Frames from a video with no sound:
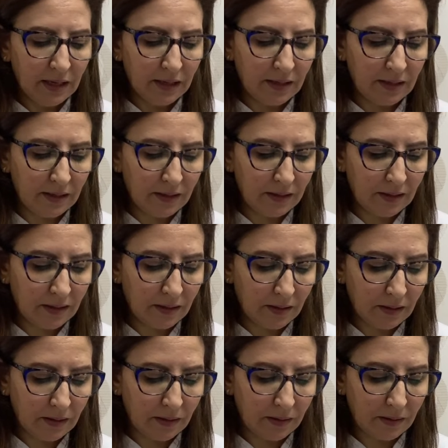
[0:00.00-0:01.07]

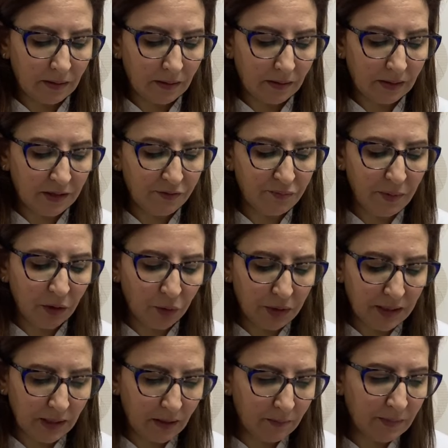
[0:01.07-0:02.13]
آه، كيف ما
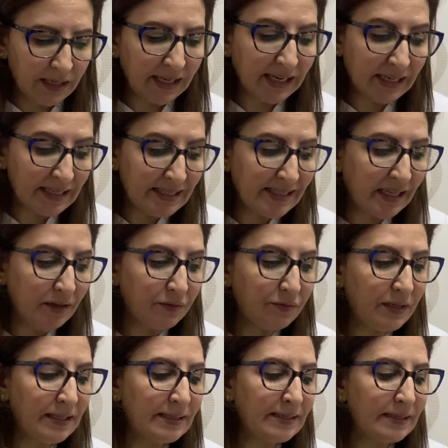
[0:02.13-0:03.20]
قلنا من غير
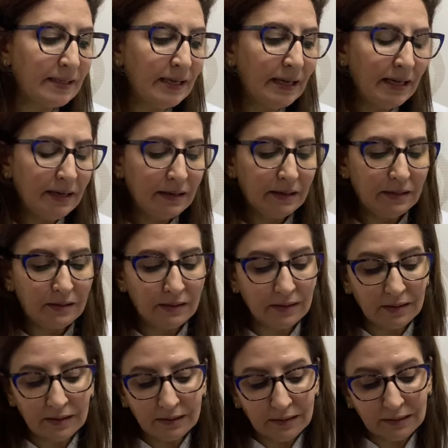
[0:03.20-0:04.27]
الاسعافات
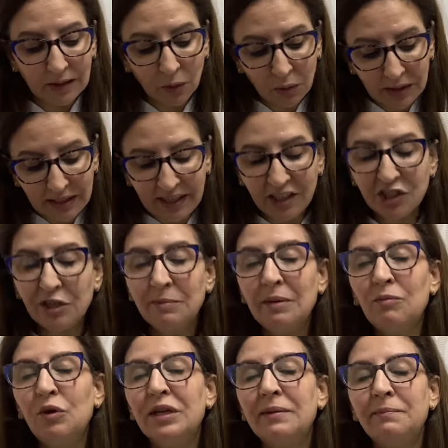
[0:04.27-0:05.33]
دور الحجامه
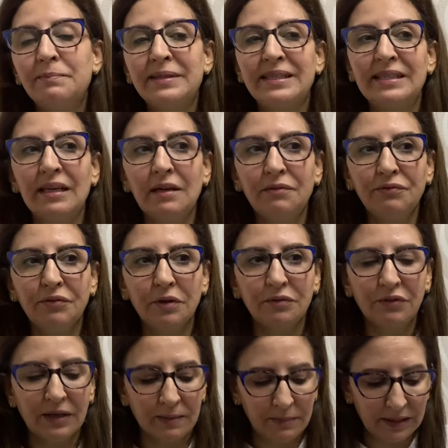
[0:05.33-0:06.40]
مهم بزاف
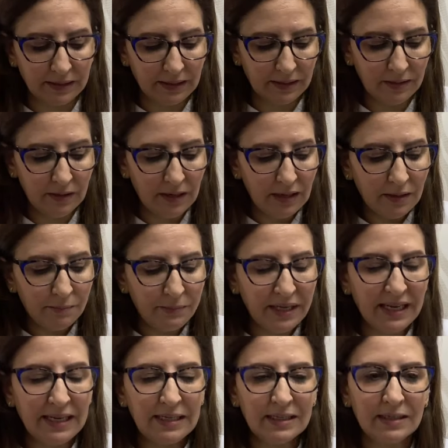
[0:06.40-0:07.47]
في رمضان
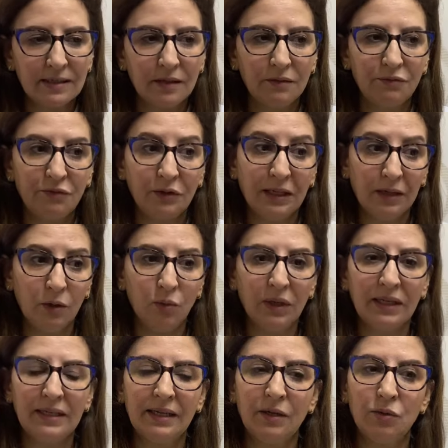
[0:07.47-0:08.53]
بحيث في ذاك الوقت
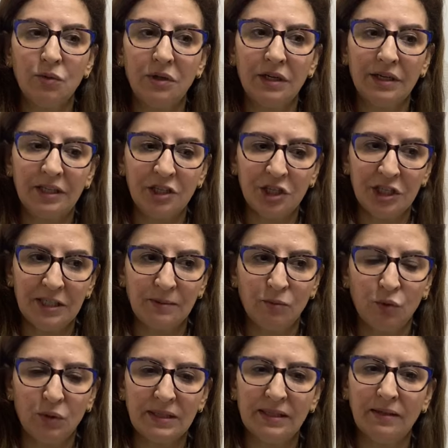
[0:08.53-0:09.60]
اللي كيكون الجسم
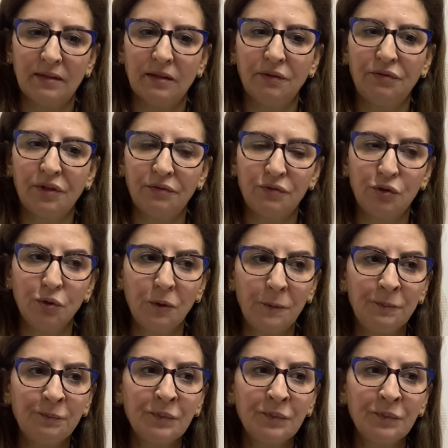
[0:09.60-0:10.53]
هو تينظف نفسه